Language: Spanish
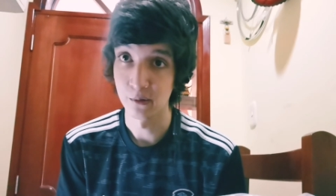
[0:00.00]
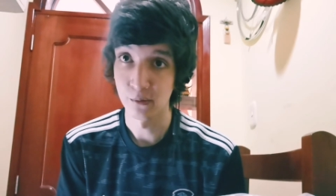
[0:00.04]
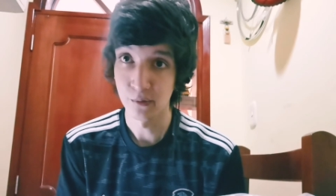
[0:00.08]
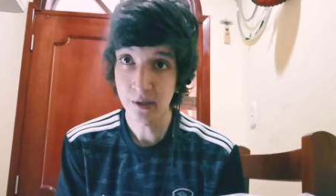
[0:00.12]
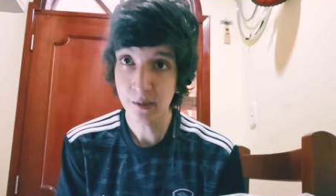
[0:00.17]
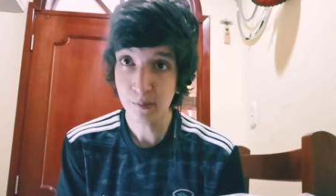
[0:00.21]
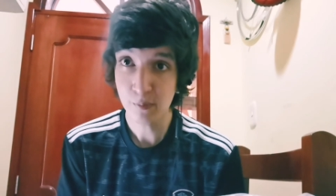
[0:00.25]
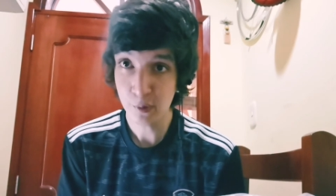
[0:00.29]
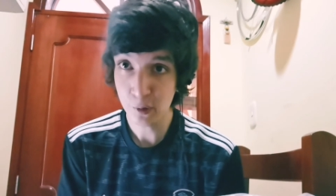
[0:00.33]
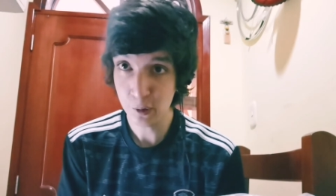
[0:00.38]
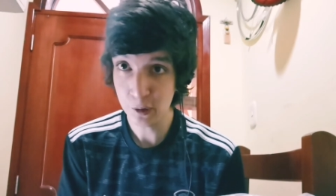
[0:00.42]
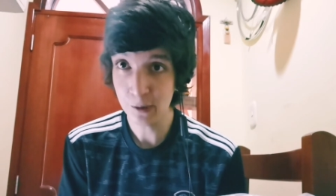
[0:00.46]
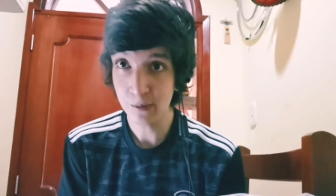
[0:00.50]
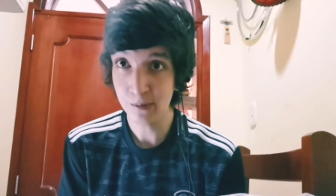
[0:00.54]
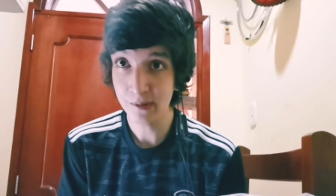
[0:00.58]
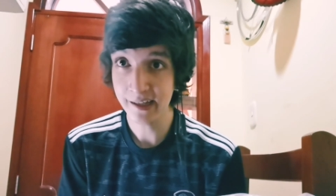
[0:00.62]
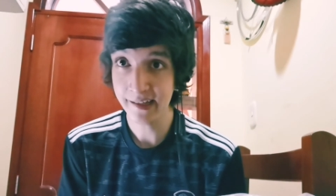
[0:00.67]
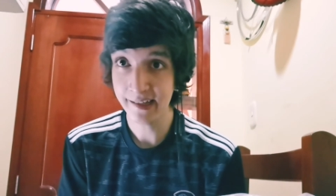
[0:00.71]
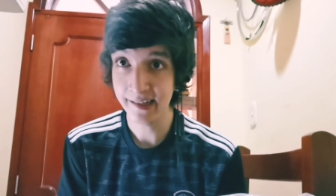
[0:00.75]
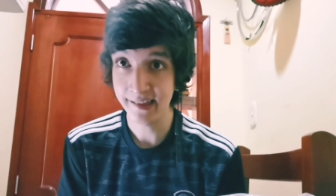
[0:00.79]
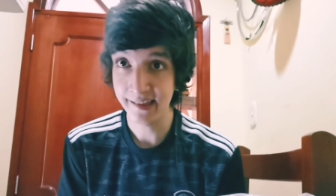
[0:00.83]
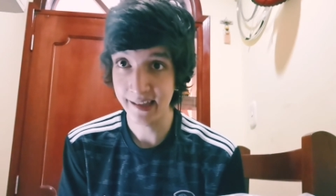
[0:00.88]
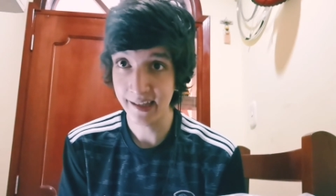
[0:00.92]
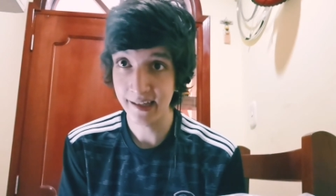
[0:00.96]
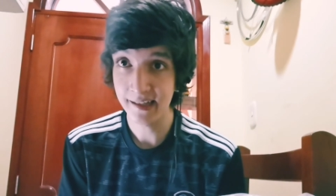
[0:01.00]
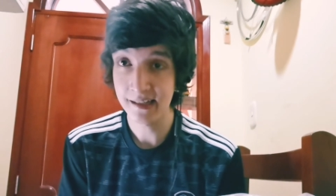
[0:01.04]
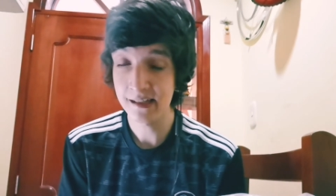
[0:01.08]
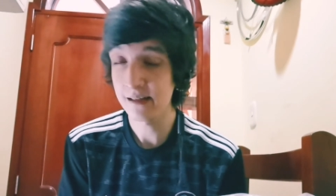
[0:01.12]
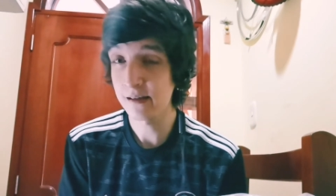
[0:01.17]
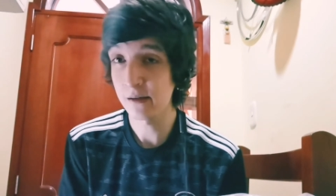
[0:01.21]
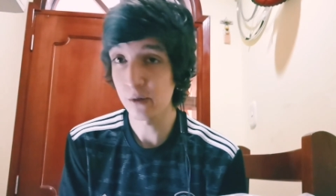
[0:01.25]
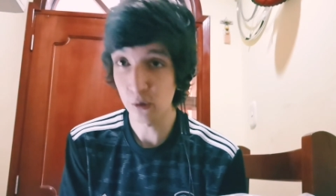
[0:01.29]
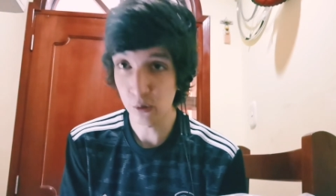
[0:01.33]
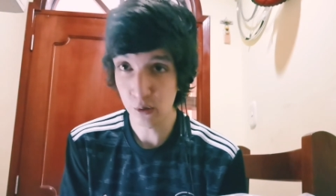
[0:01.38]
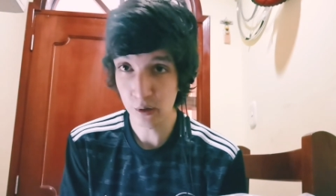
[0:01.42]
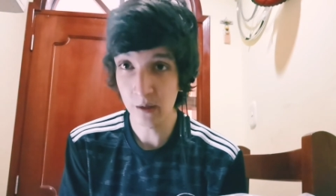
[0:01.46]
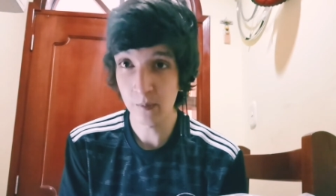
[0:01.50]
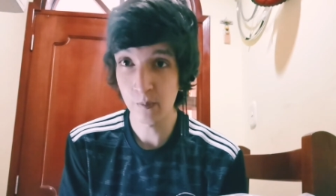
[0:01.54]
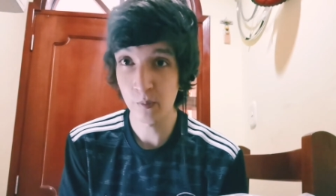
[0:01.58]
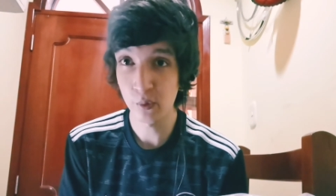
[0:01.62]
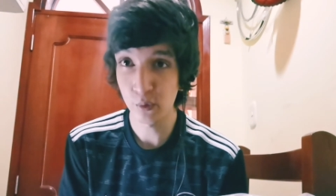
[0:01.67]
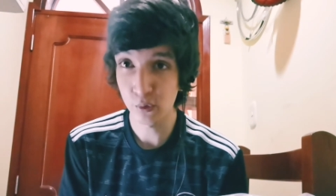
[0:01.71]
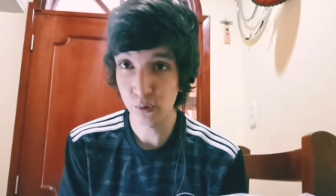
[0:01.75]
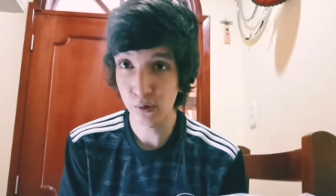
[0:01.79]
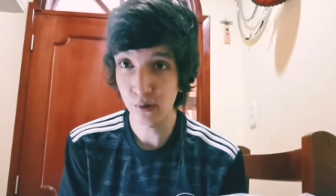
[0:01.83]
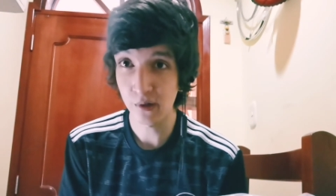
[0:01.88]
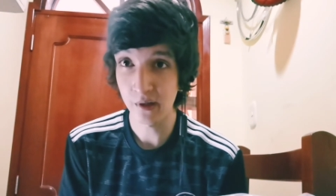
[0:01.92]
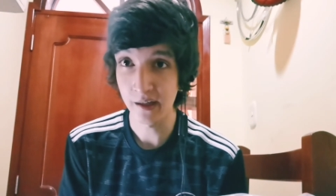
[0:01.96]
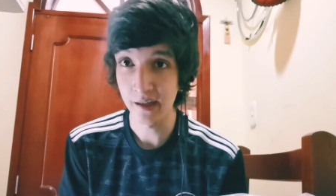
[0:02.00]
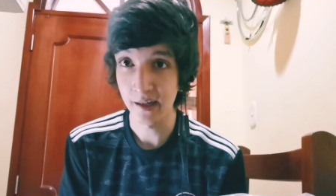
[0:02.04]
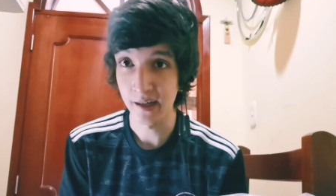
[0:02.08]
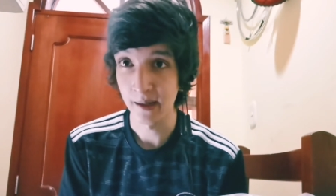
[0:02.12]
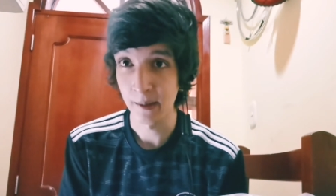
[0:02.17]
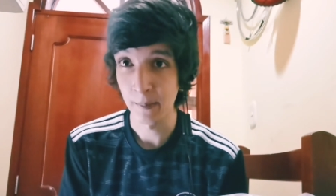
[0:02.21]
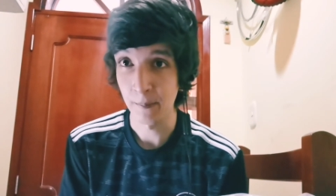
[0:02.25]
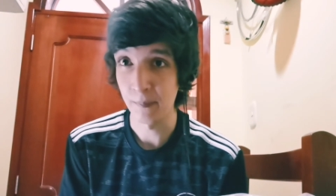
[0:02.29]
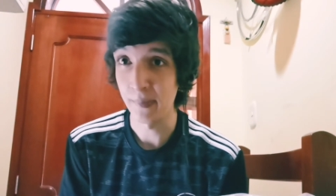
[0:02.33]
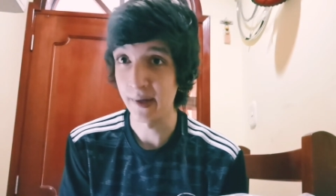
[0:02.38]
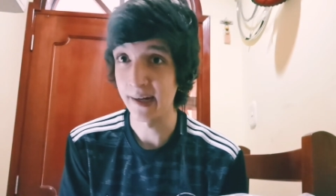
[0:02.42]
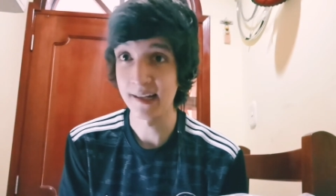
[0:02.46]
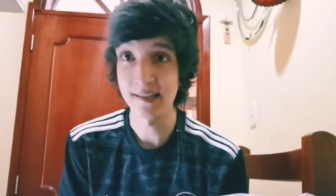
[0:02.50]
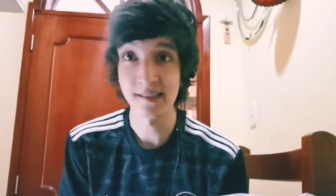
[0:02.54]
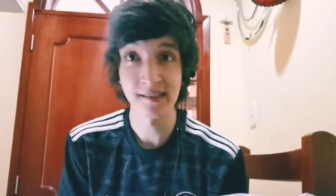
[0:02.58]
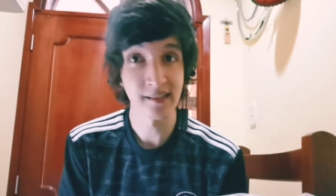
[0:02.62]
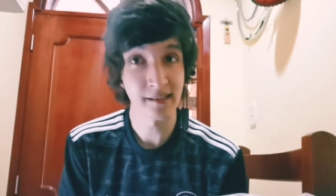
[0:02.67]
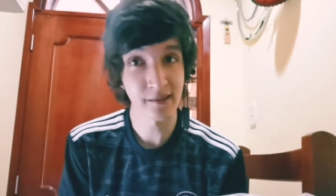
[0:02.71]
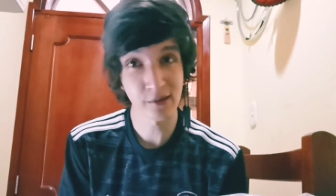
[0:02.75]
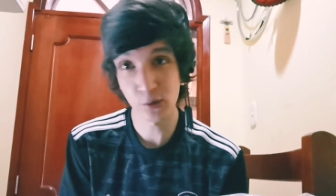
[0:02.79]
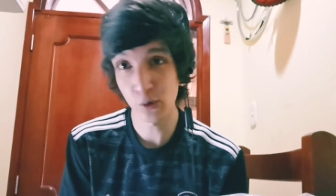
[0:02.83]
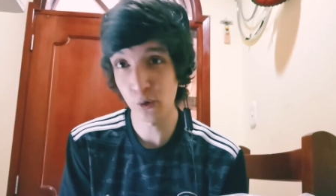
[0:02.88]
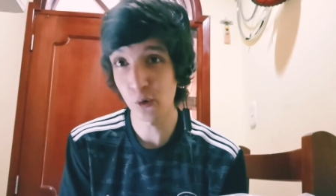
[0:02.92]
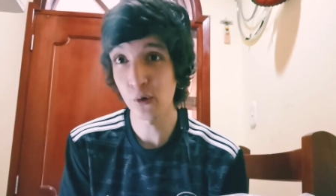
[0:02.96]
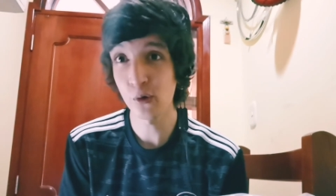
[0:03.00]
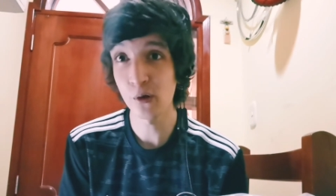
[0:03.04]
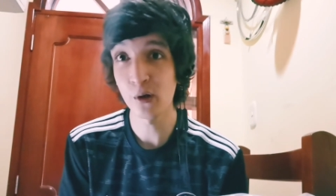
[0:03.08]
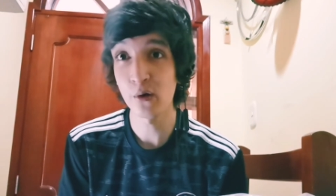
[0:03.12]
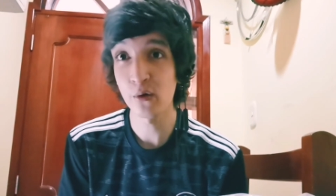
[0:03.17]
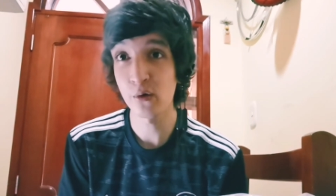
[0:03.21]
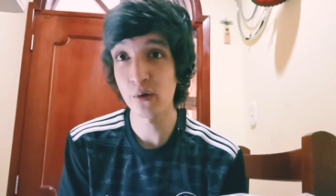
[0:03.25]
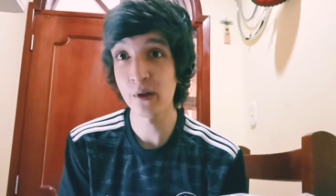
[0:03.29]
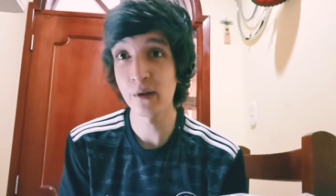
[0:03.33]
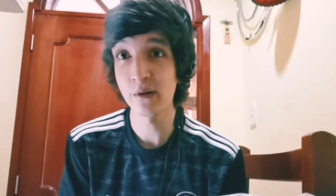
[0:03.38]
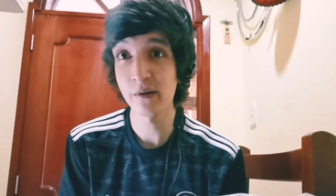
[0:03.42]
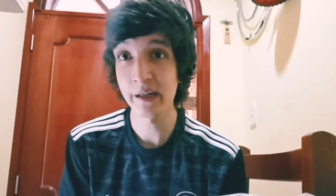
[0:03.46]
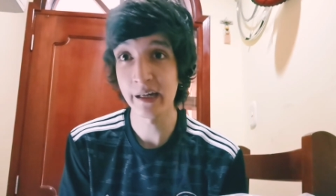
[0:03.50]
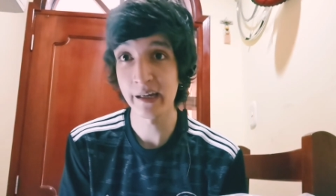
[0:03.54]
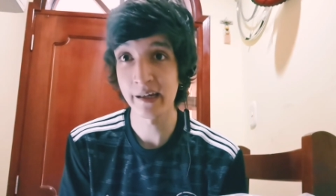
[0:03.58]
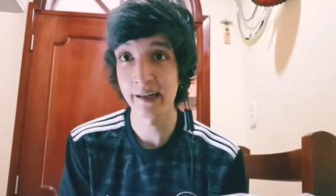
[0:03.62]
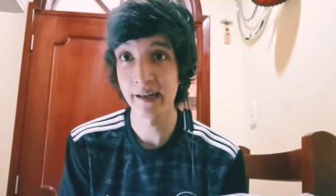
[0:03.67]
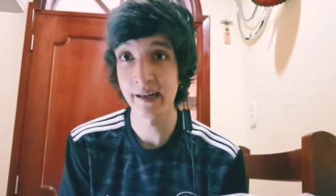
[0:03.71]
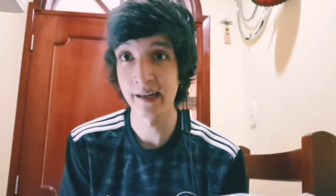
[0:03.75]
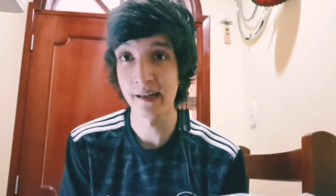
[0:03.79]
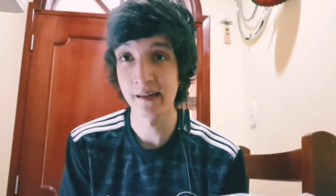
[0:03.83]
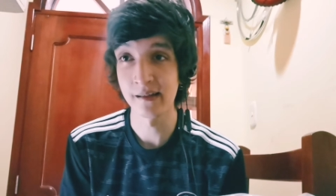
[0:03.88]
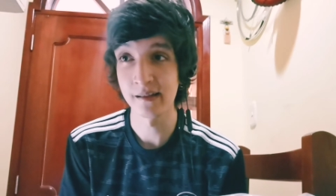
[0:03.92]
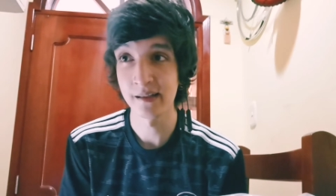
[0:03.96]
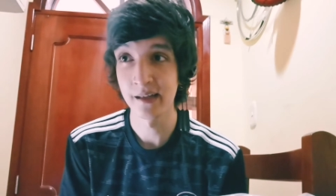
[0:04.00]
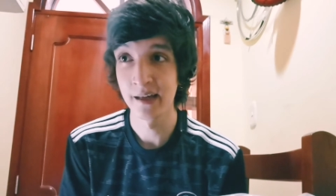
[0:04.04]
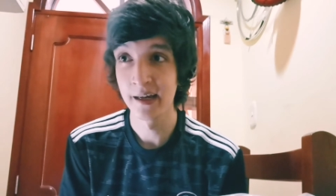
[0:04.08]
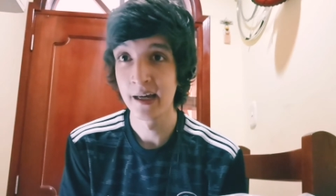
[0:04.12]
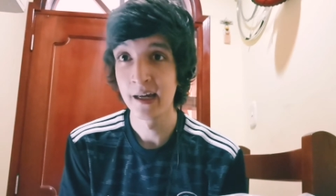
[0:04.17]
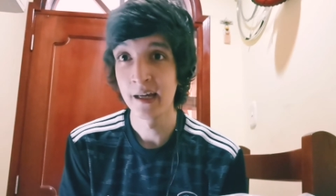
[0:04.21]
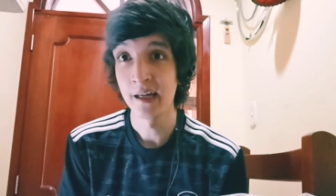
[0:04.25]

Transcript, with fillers: No es posible que tengas todo el puto día para hacer todo el ruido que quieras